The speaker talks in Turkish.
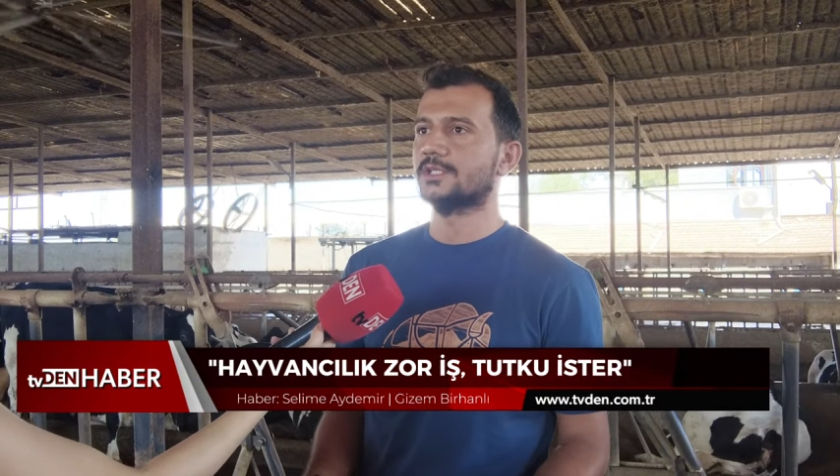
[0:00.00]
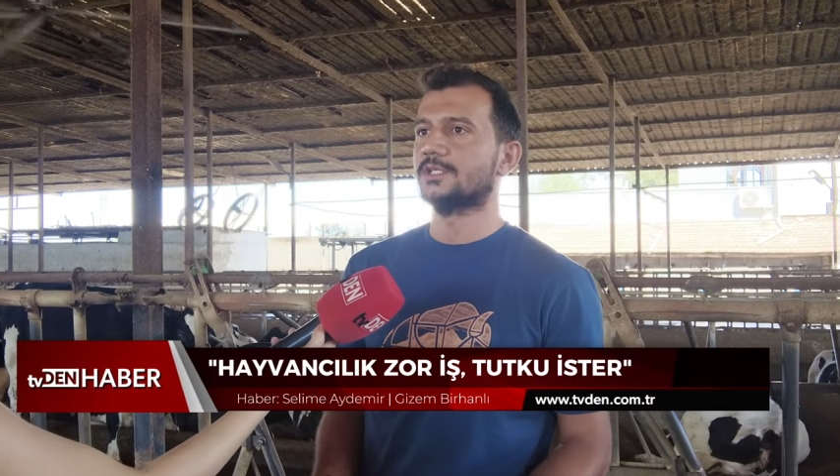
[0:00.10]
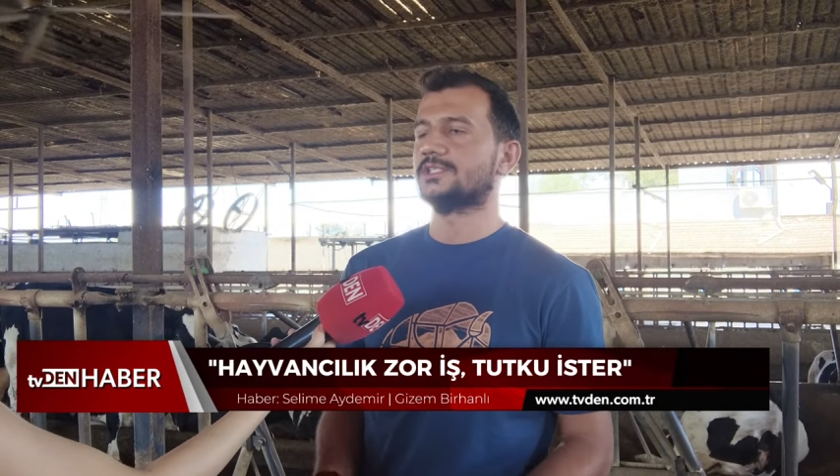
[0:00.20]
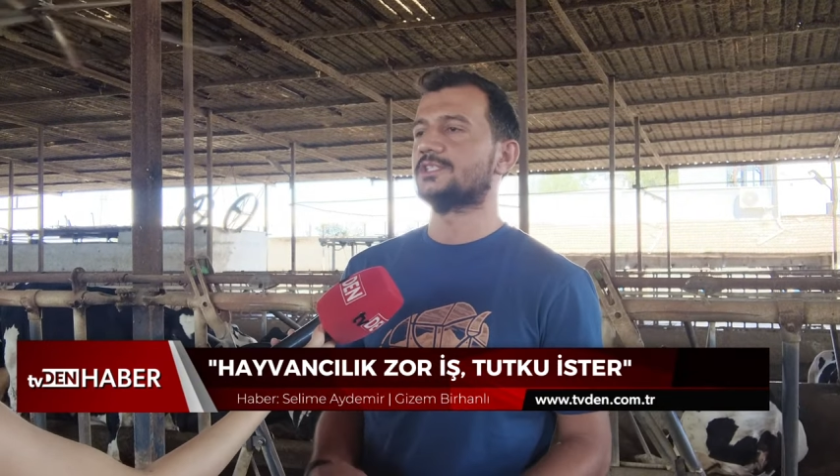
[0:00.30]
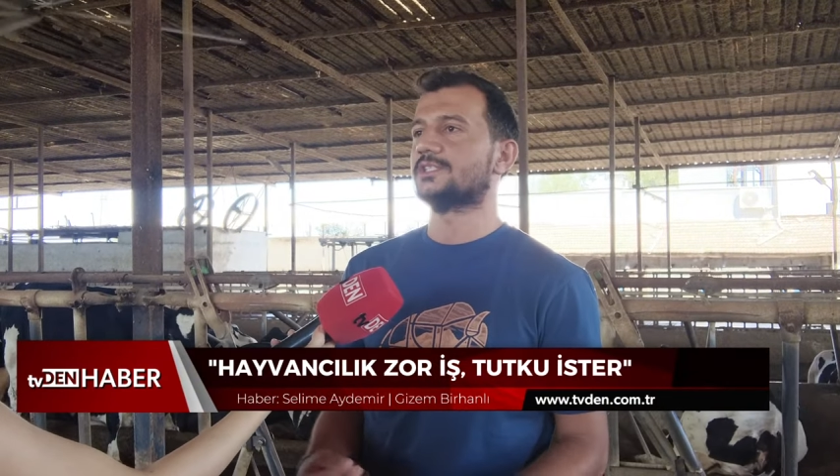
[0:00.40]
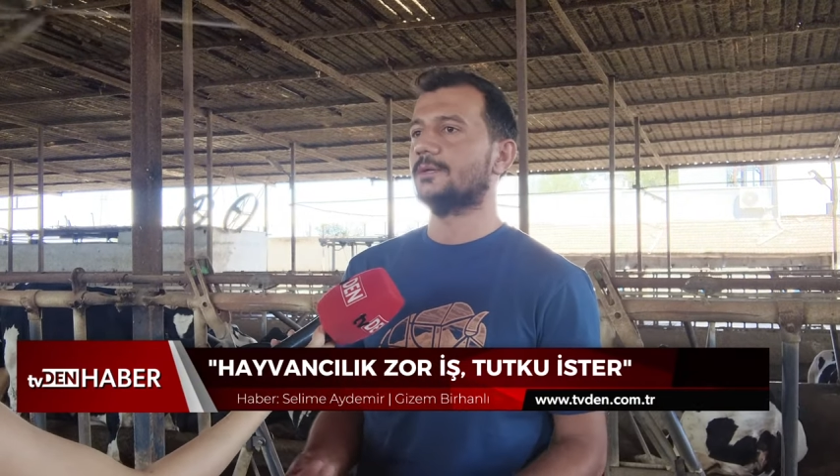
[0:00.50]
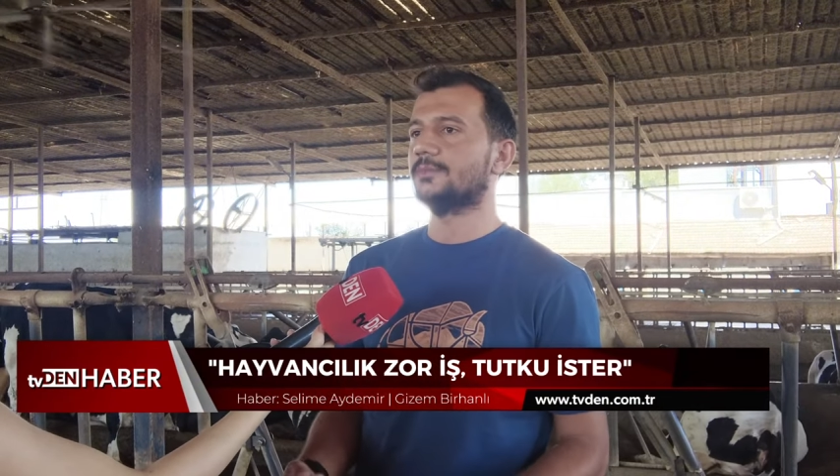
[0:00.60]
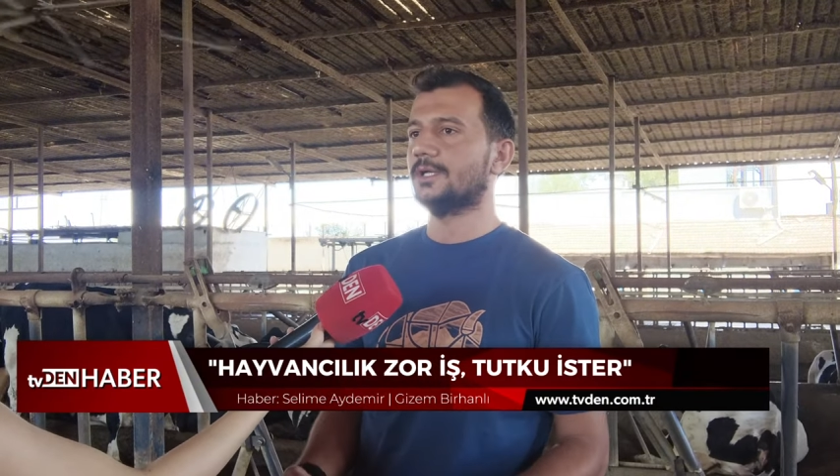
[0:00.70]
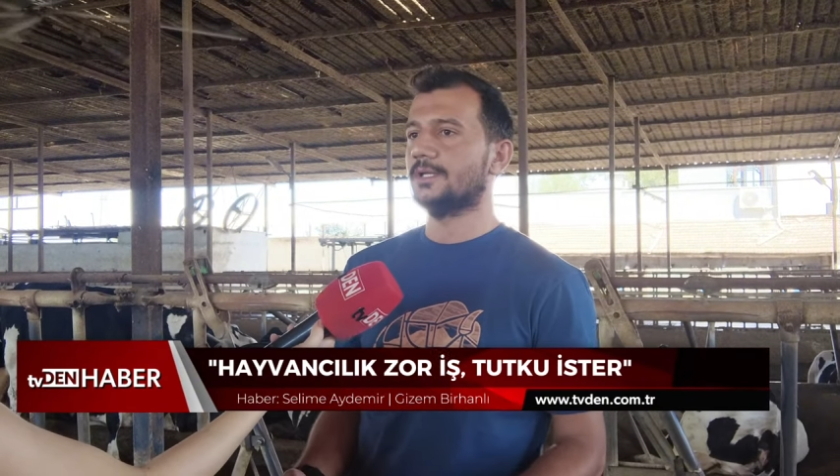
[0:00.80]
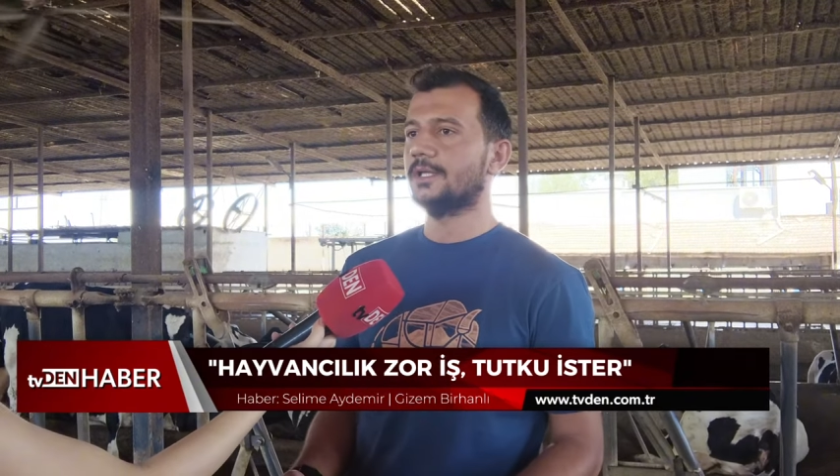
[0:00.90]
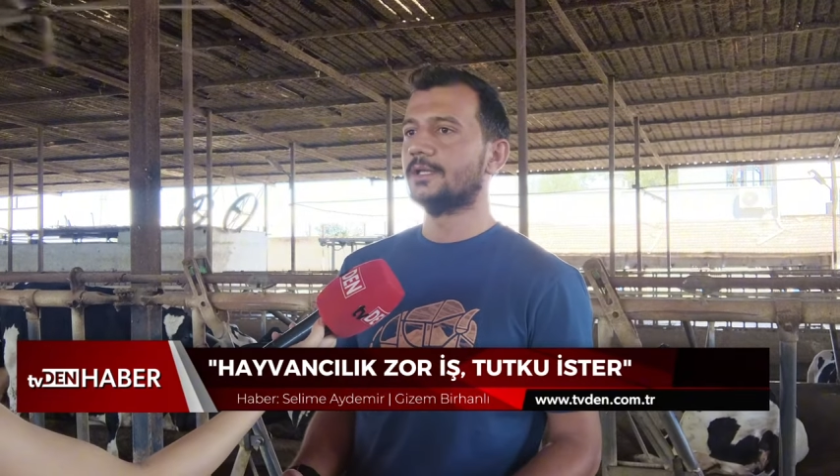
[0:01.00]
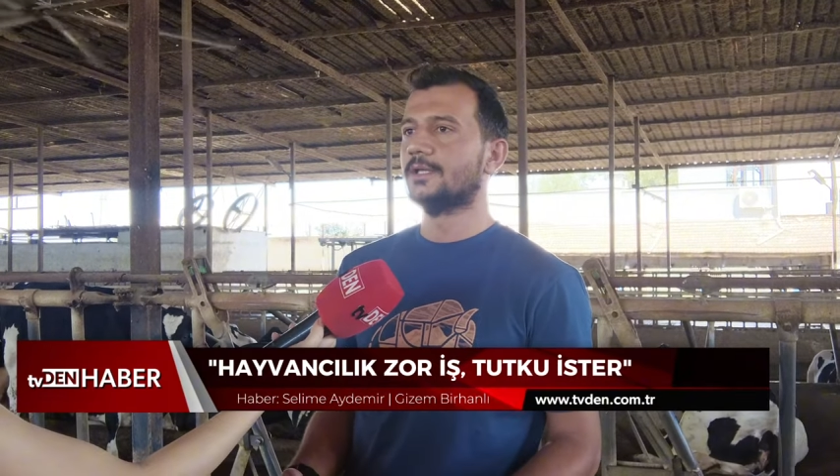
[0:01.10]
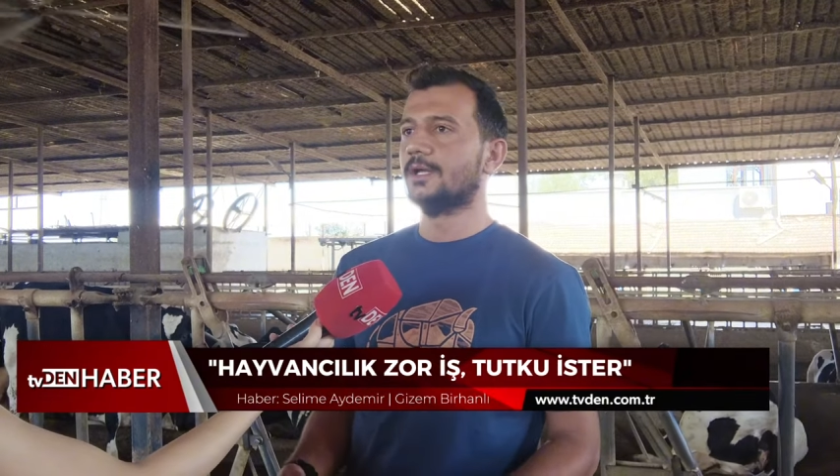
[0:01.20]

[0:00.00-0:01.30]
sistemlerle